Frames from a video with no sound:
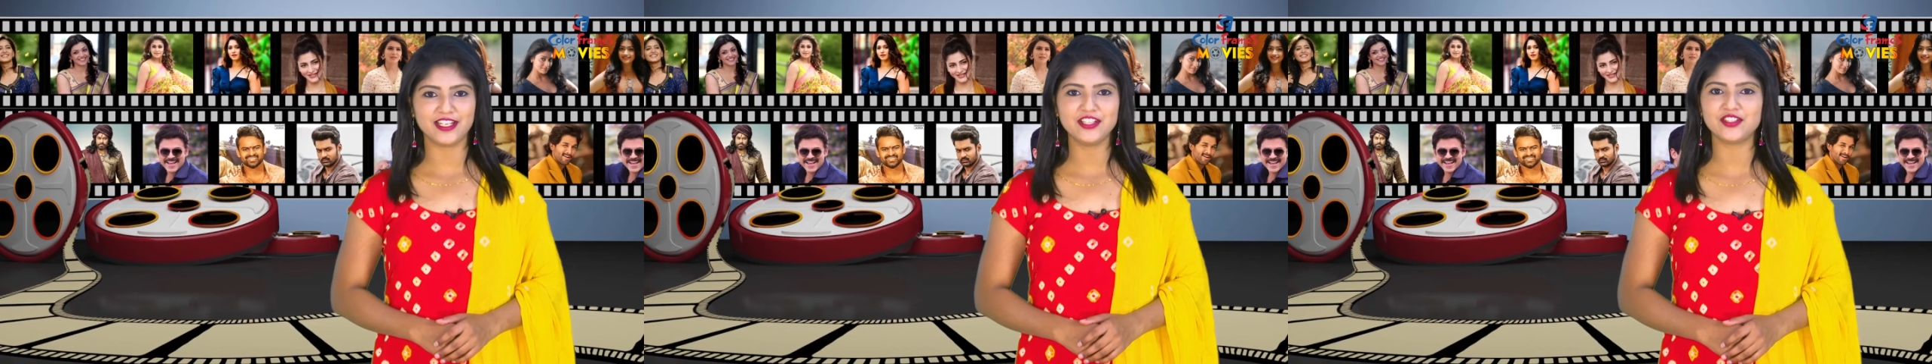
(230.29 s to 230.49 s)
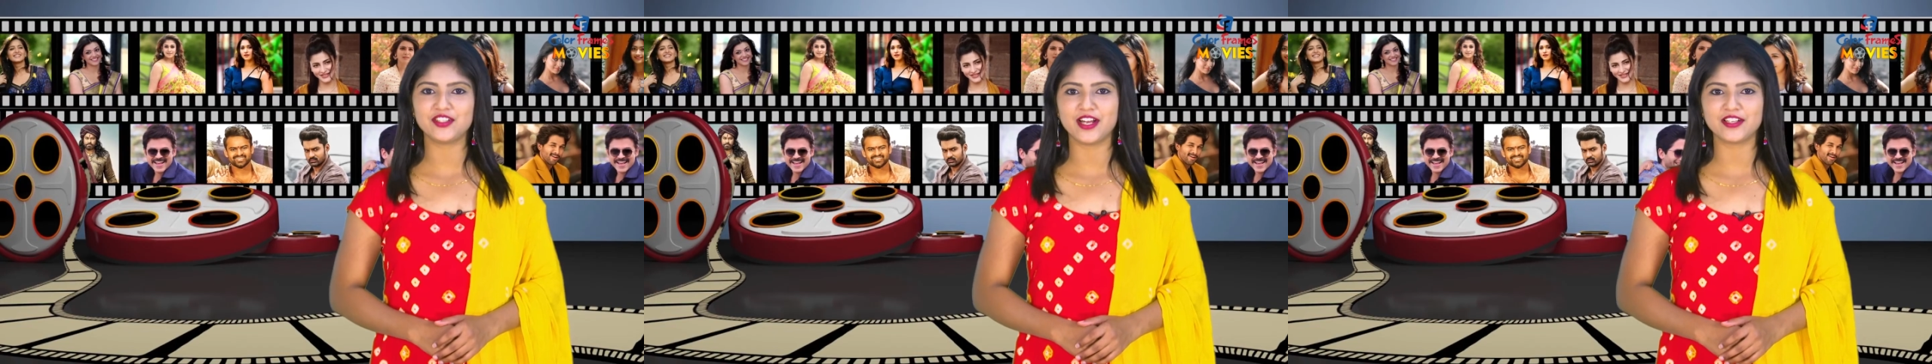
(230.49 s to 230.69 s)

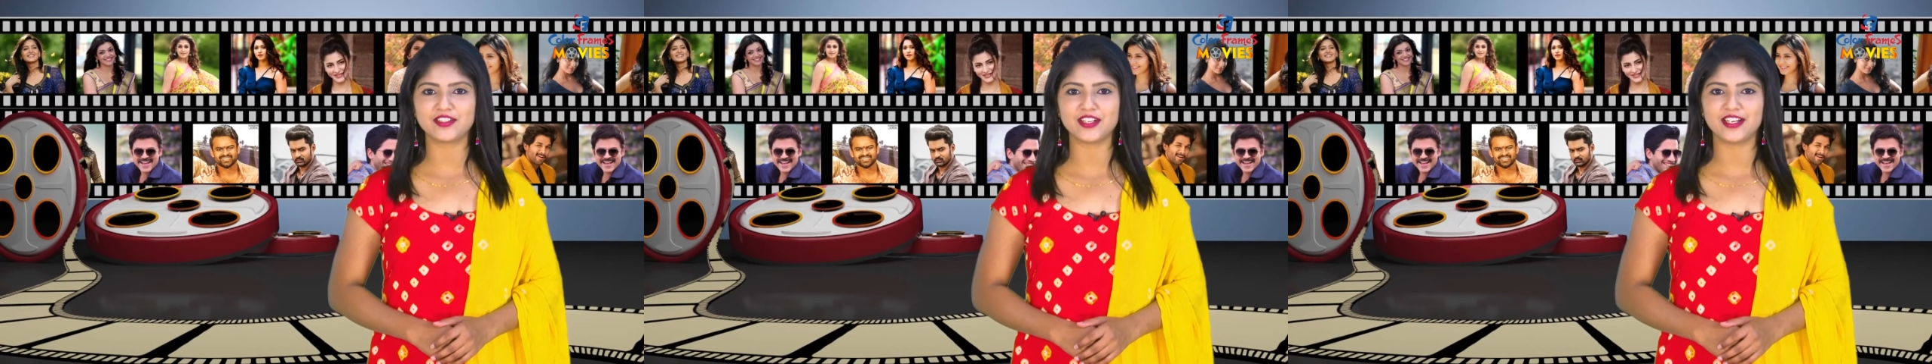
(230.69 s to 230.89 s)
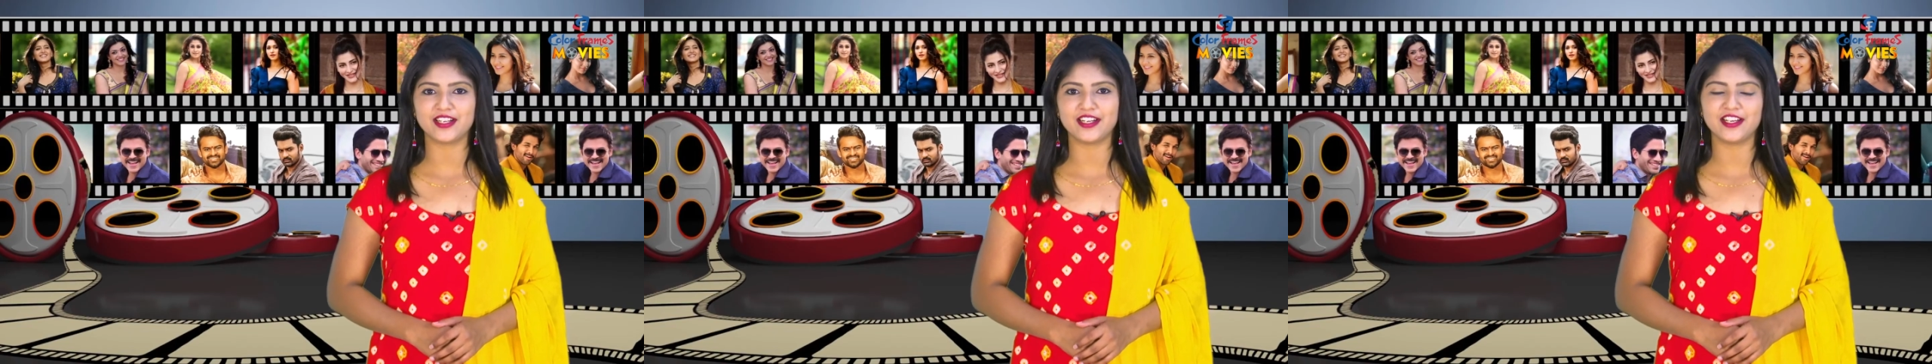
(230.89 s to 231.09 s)
షేర్
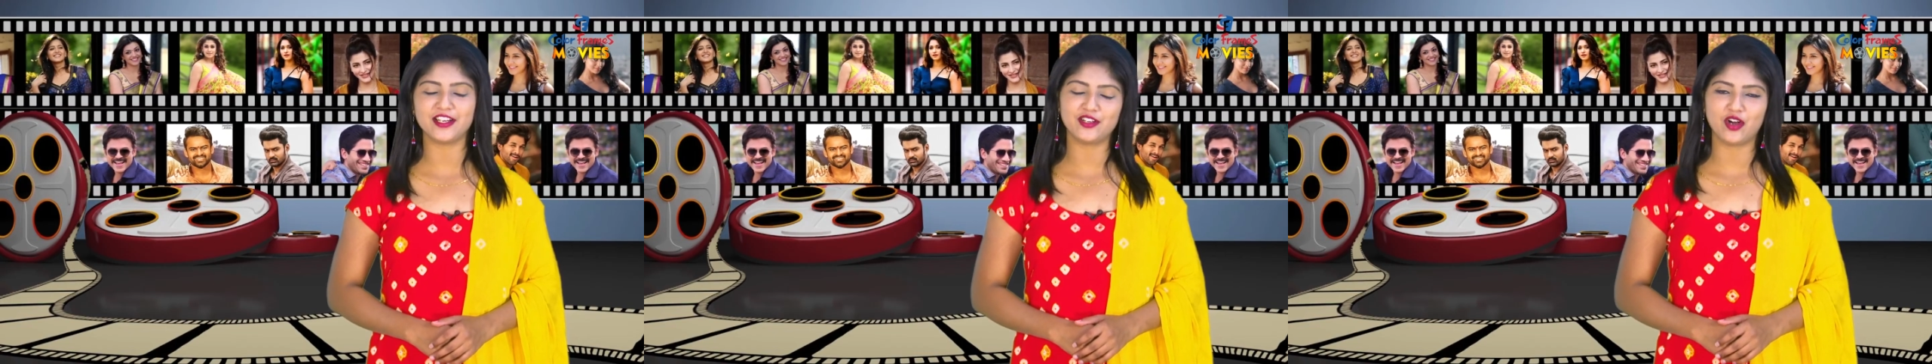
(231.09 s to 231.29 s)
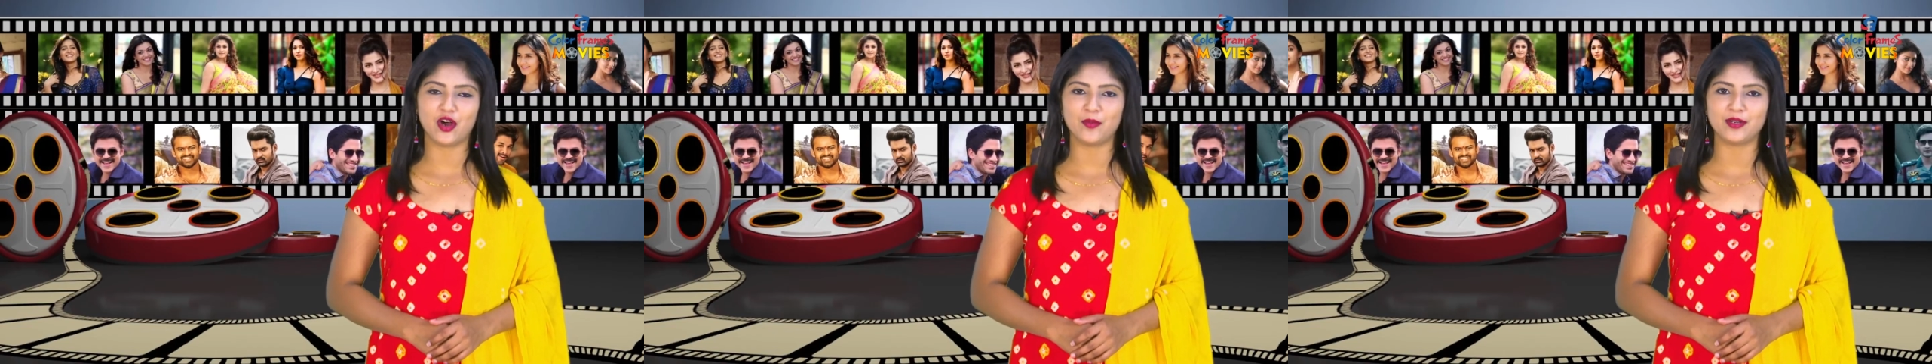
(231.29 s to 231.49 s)
చేయండి
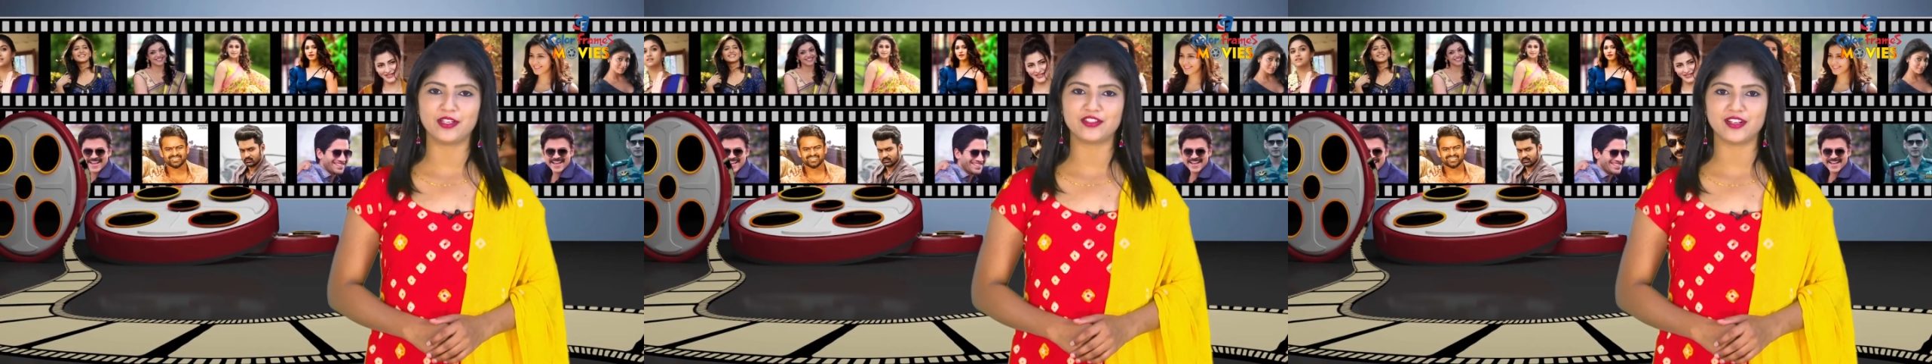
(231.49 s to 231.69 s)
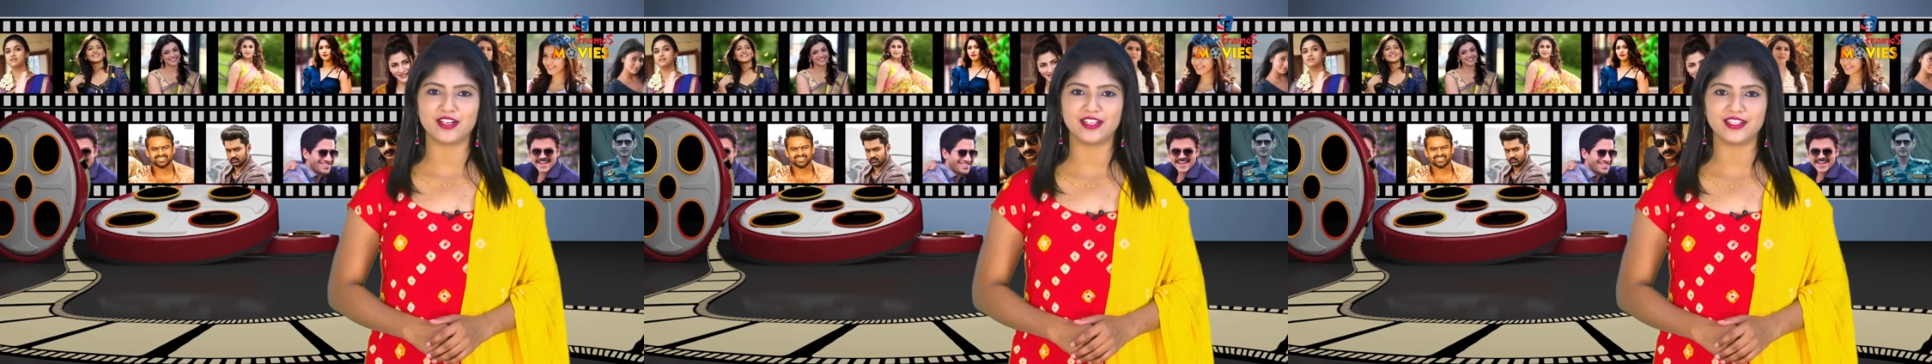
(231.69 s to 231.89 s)
కామెంట్
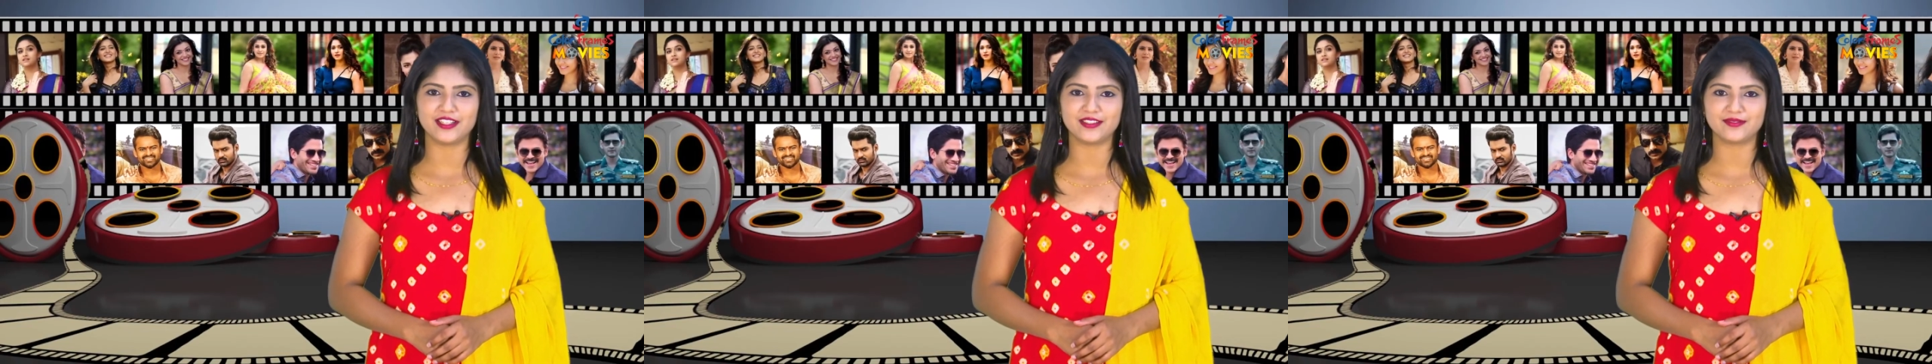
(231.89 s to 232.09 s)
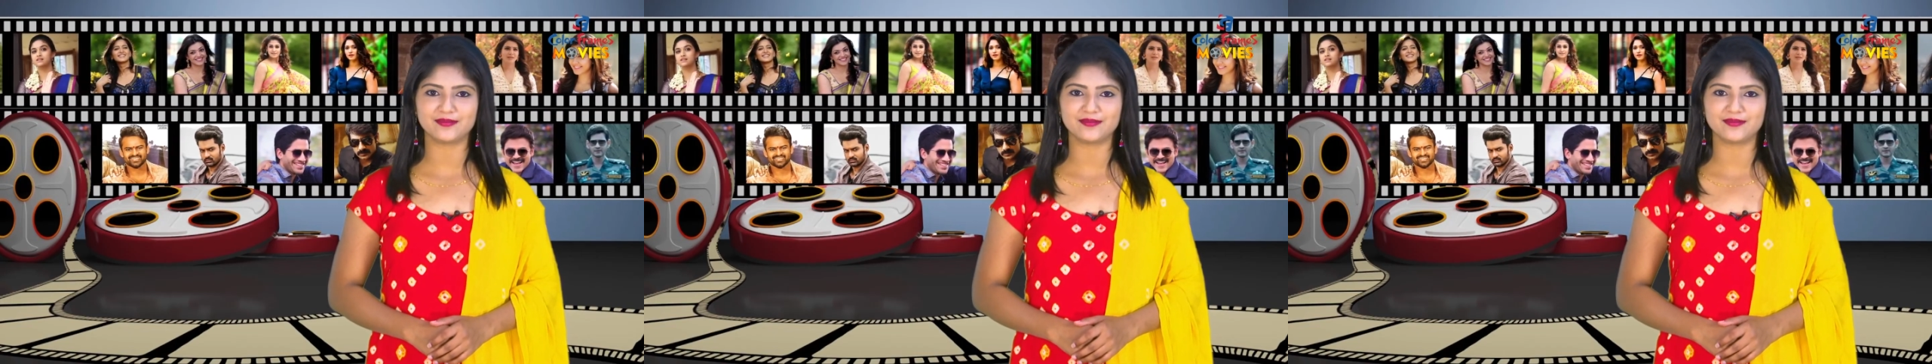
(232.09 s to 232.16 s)
చేయండి